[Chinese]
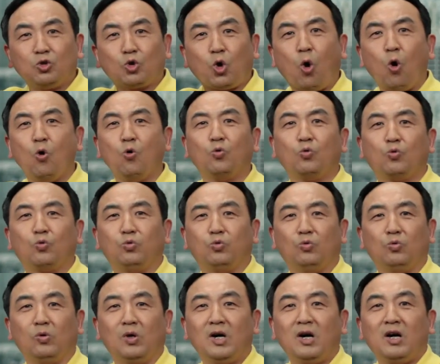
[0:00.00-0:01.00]
痛
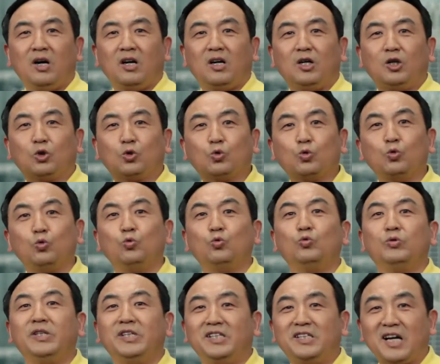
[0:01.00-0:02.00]
苦而
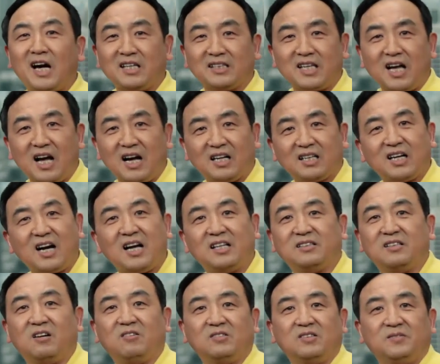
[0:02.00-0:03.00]
故意让他
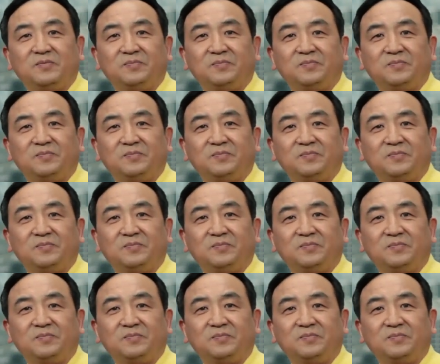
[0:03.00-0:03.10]
看到。